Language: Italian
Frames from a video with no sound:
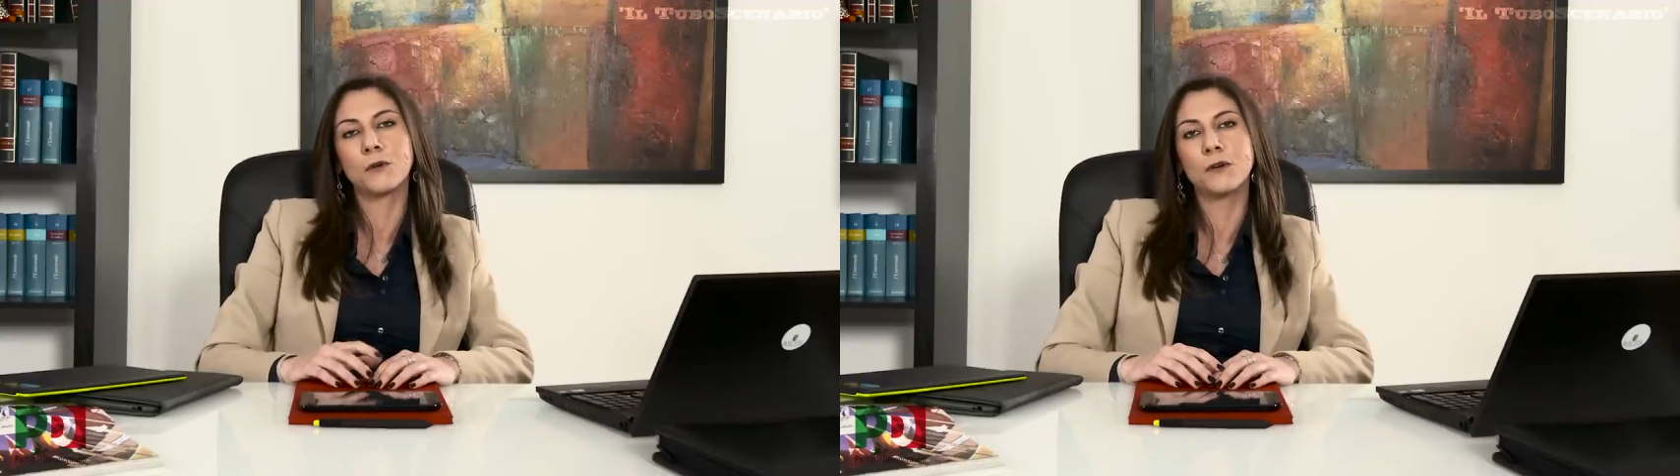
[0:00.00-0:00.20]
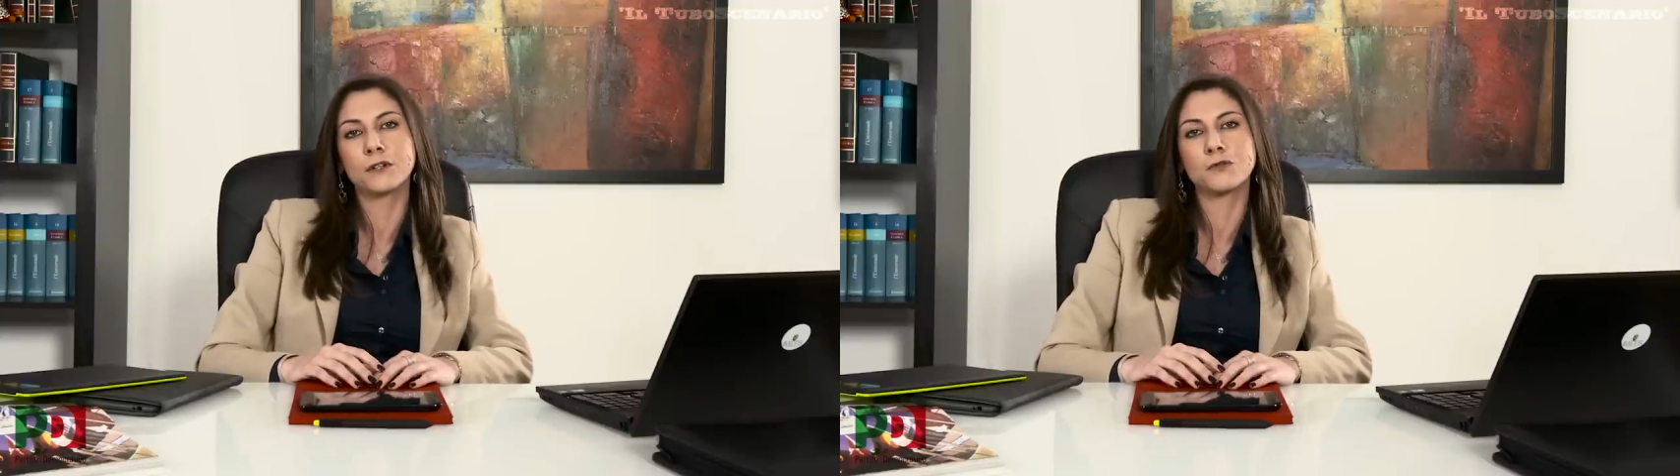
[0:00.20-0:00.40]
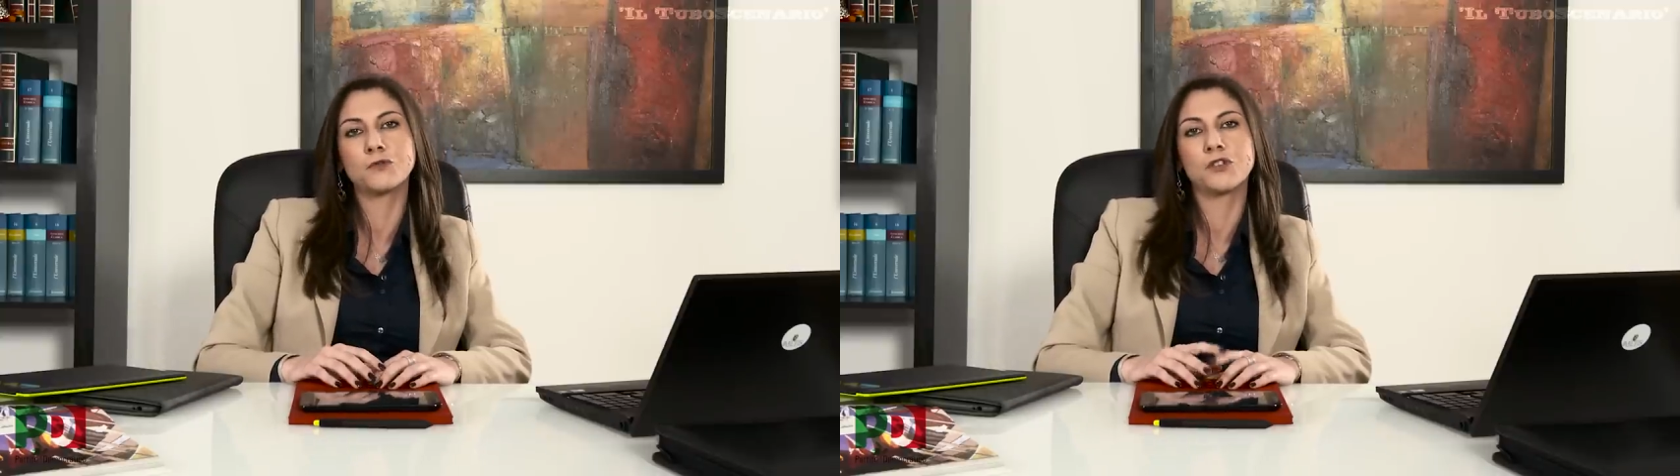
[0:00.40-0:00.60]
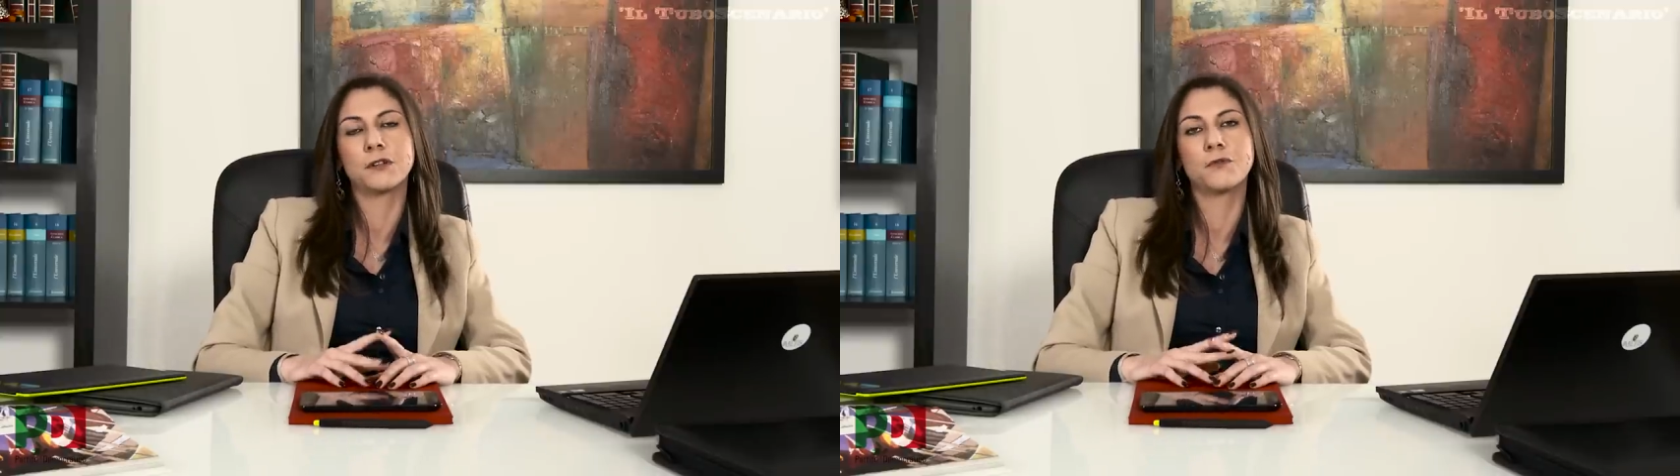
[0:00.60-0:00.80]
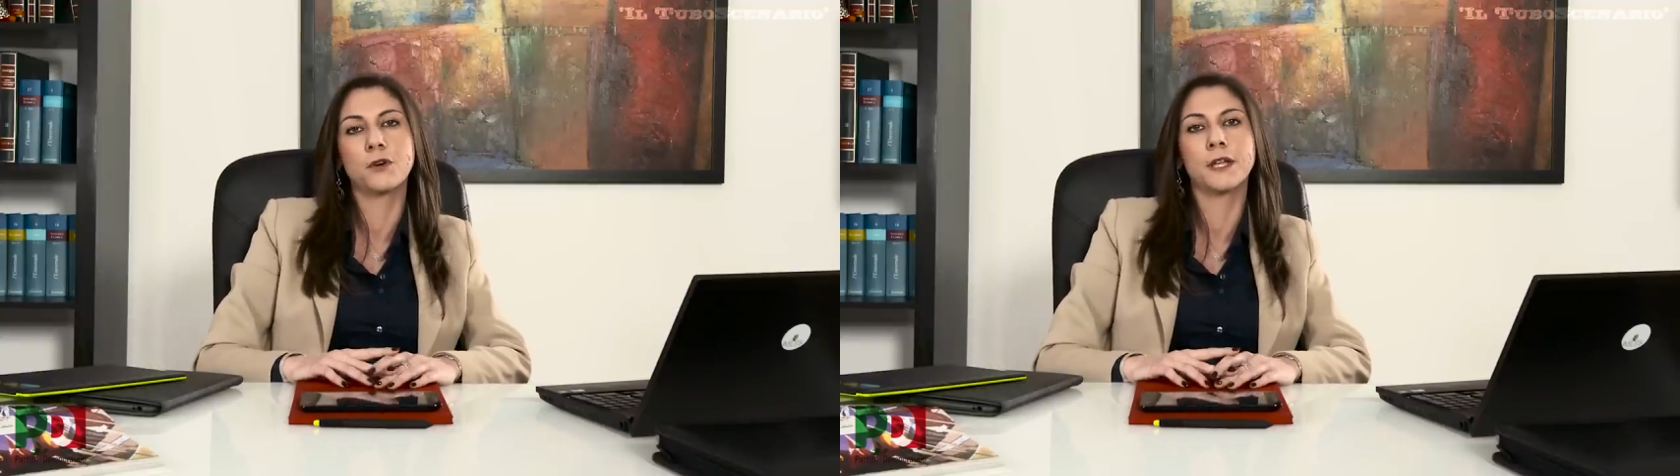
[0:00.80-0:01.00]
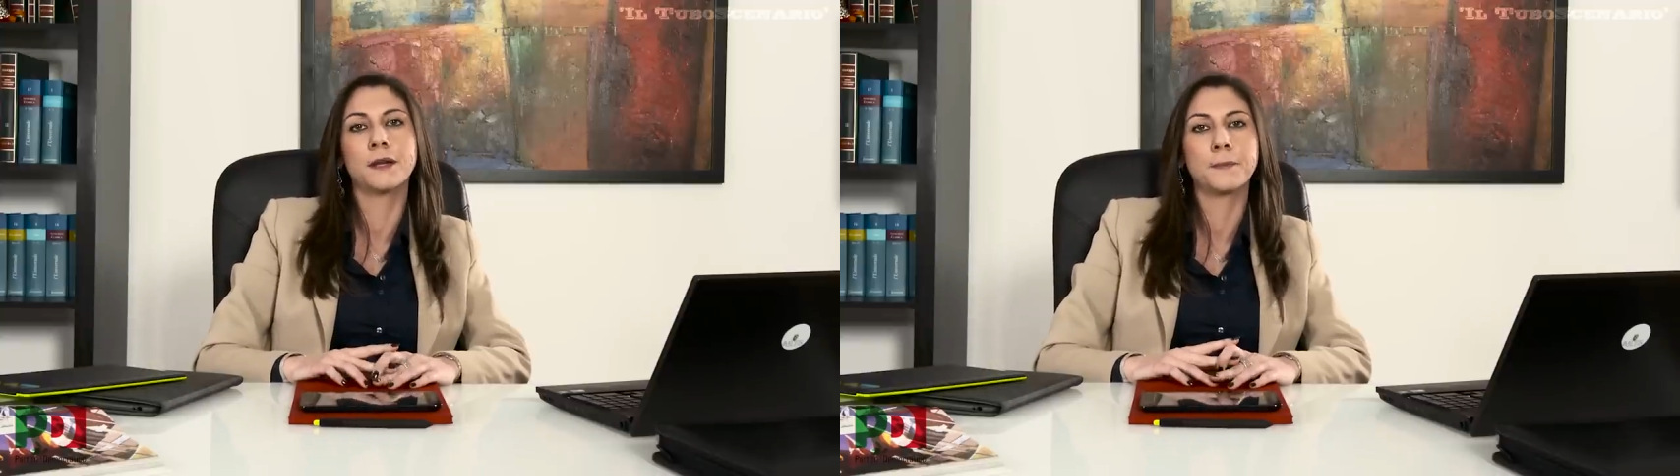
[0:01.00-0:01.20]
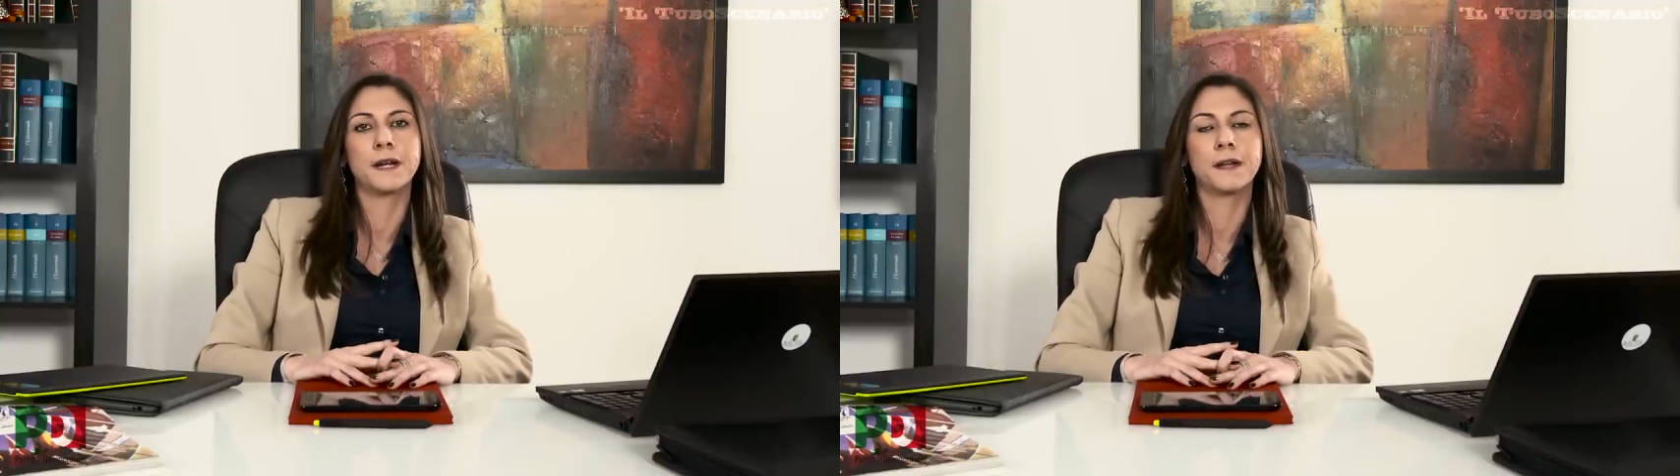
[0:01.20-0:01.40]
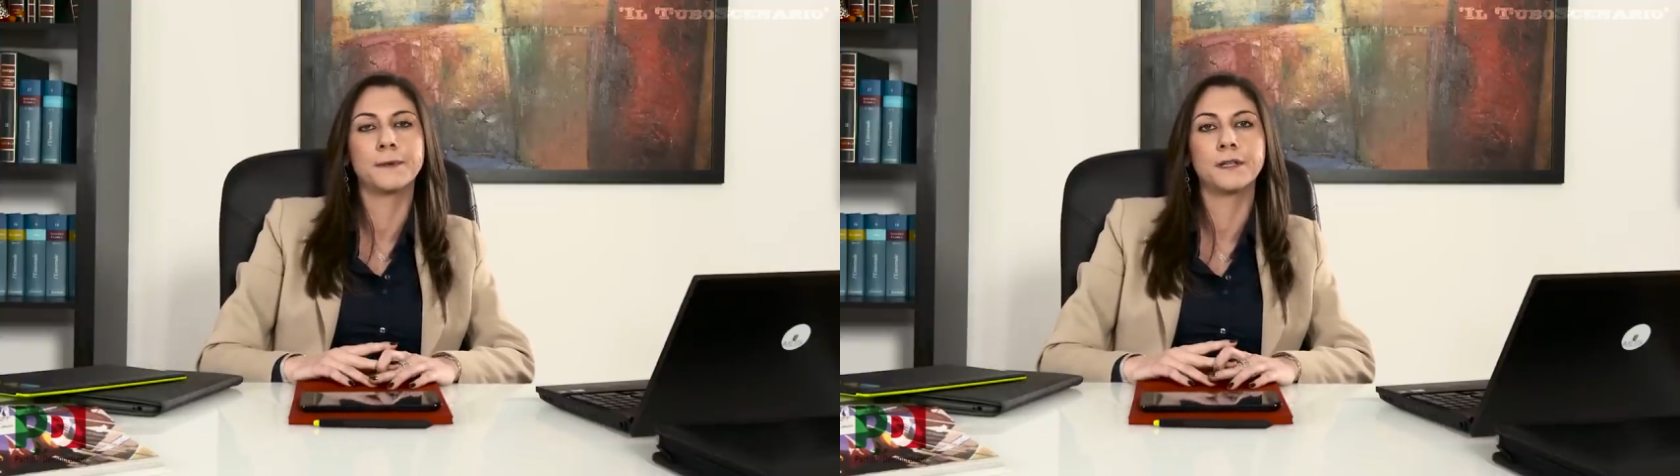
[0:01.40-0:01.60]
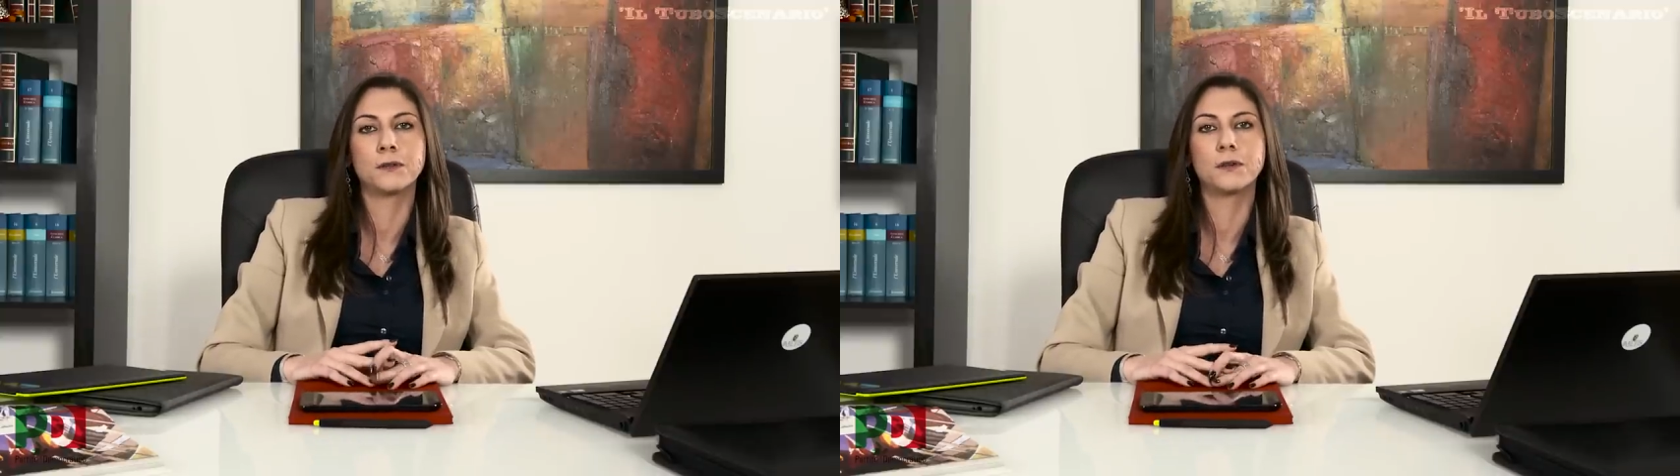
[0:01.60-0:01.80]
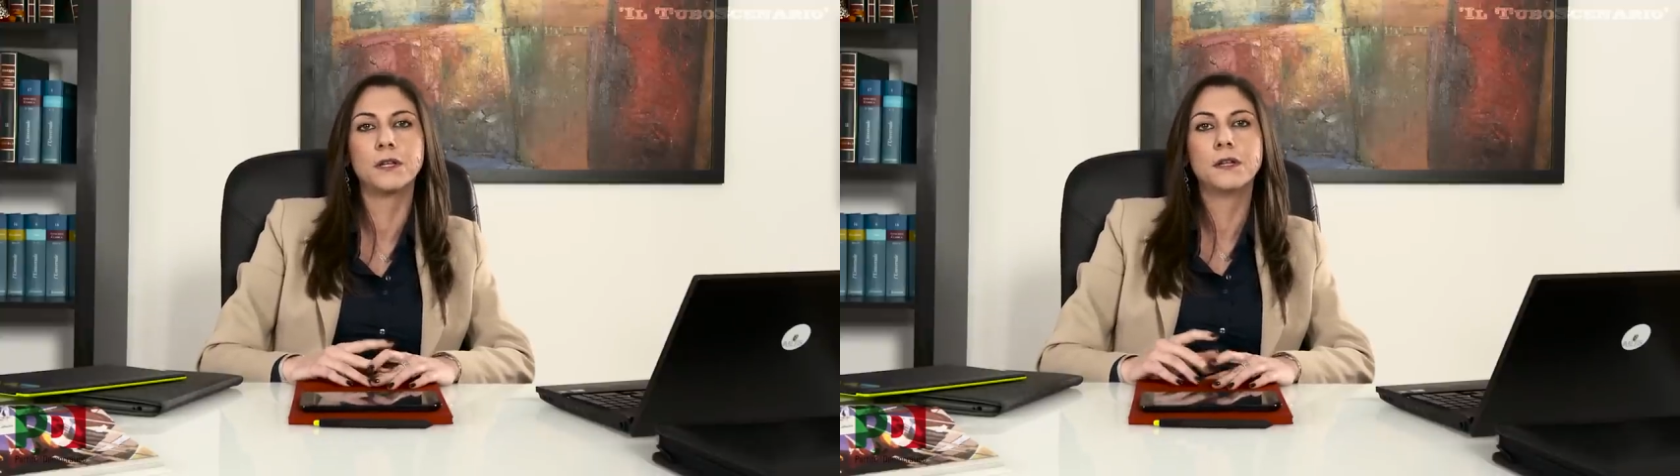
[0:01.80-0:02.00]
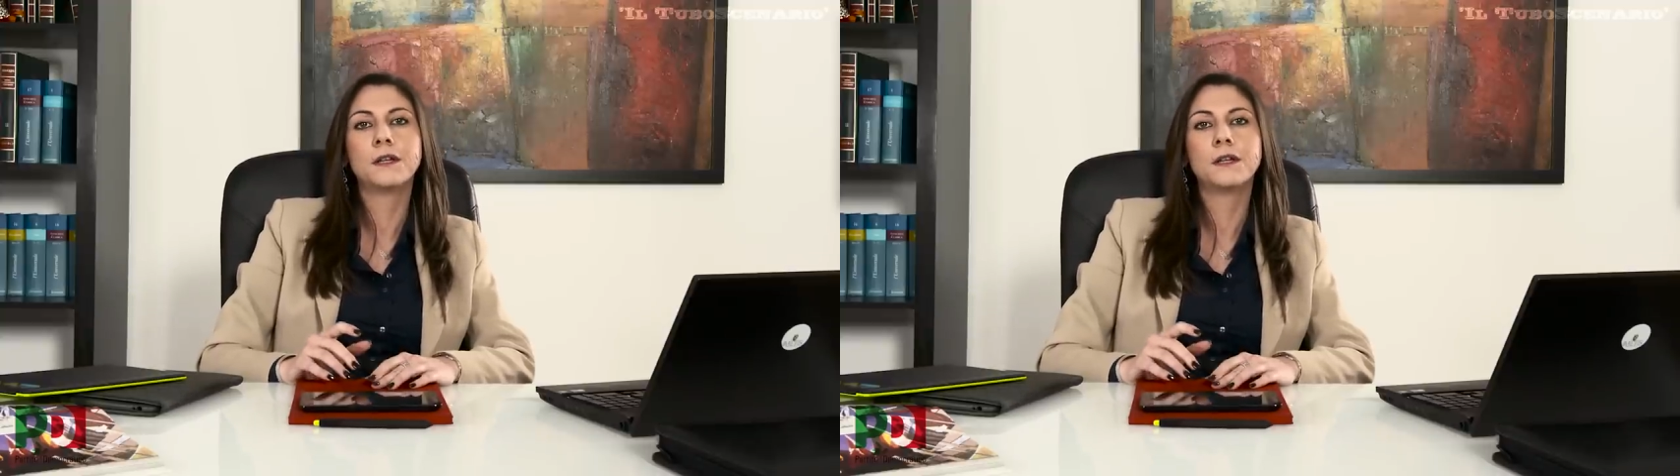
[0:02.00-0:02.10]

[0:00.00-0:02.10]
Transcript: quello che succede fuori dal Parlamento.